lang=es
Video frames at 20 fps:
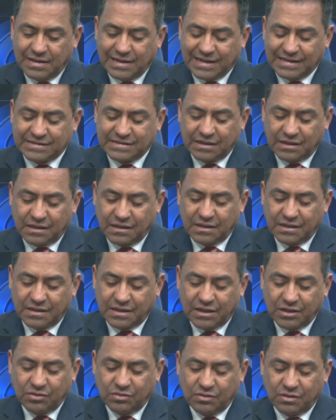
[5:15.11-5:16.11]
hacerle
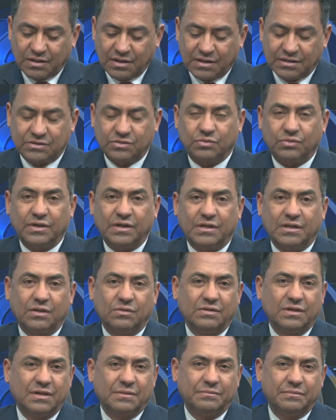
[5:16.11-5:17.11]
daño a su hija,
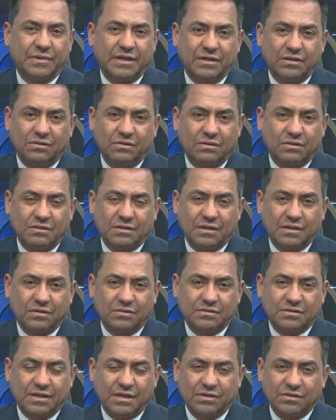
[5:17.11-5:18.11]
una menor de
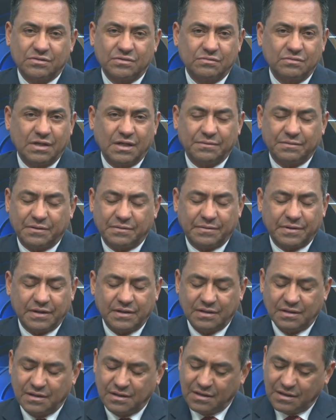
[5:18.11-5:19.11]
dos años, una
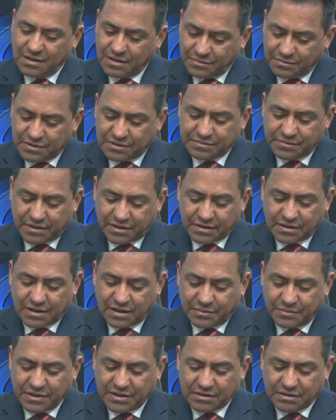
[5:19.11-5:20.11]
bebé, pues
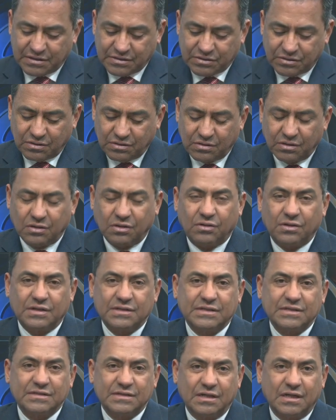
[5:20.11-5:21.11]
verdaderamente son
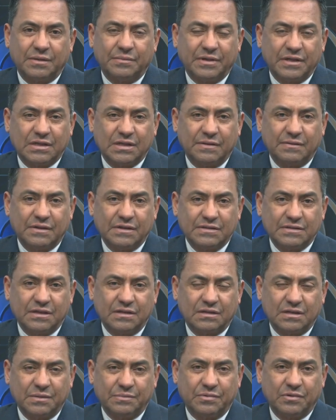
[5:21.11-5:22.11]
dolorosas y lamentables
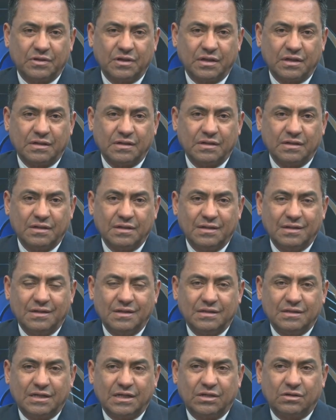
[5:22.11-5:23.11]
este tipo de,
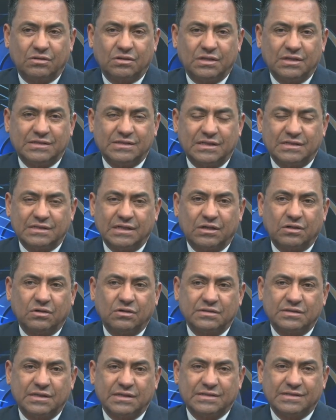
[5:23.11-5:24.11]
noticias, de
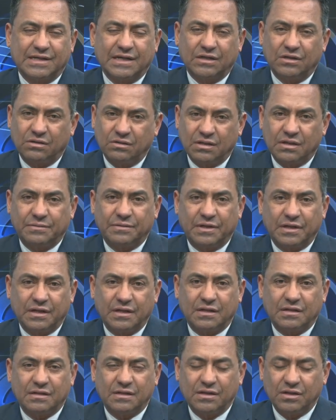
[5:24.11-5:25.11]
cosas que no
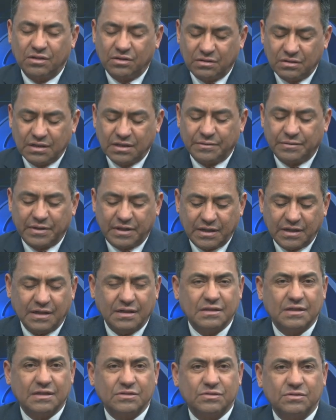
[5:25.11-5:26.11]
deberían, no
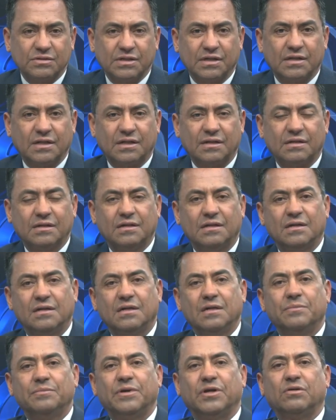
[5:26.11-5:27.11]
deberían de suceder,
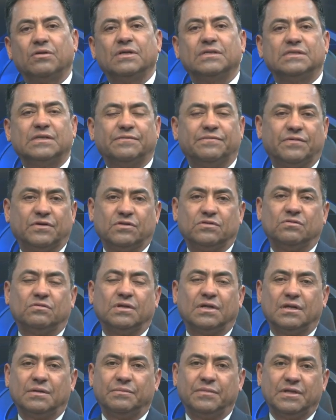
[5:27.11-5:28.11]
pero
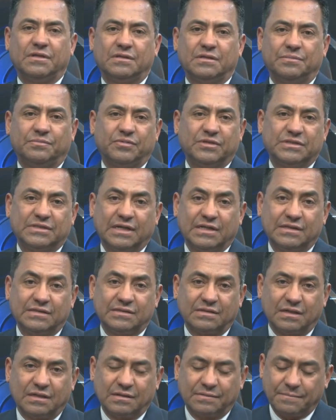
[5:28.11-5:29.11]
desafortunadamente pues ahí
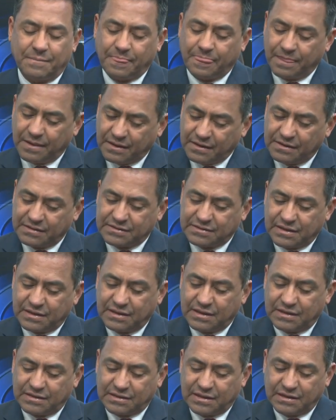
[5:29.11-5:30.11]
están, ahí
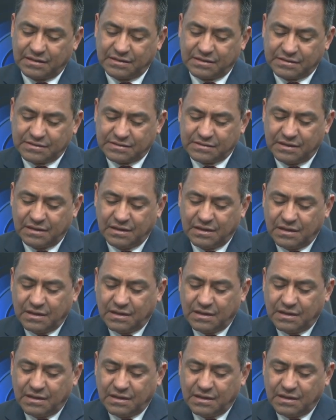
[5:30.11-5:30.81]
están latentes.